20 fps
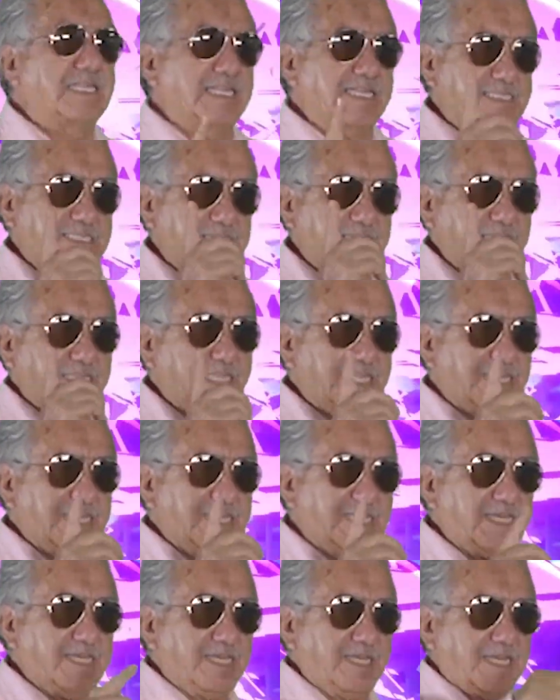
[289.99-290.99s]

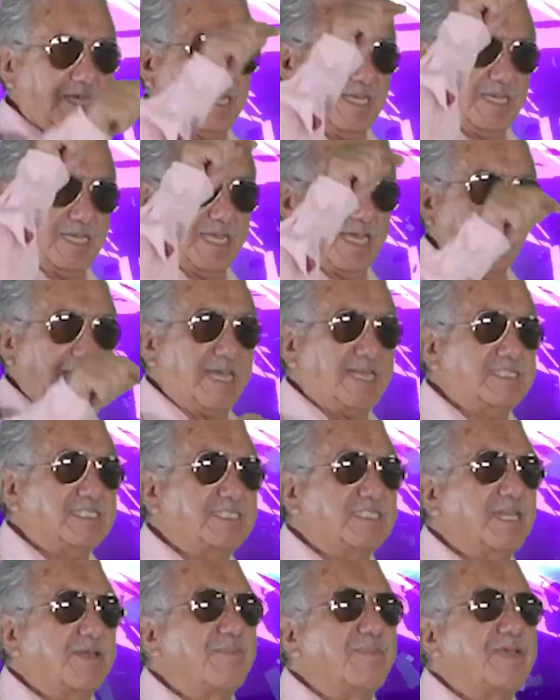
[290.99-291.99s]
decidí que
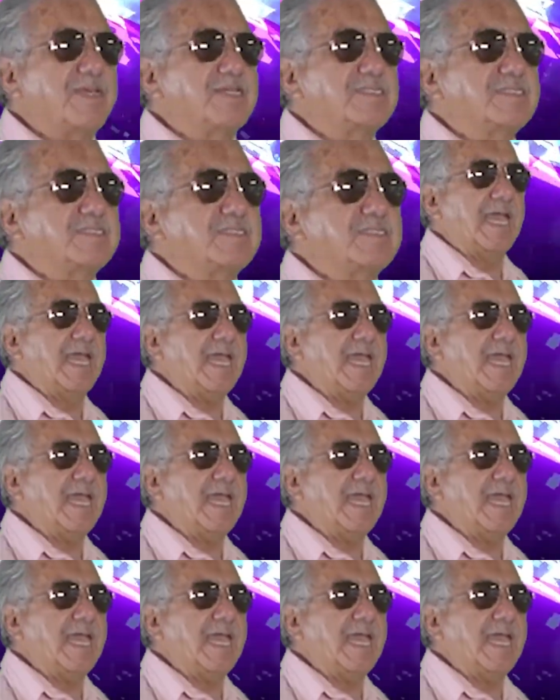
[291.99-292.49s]
este mes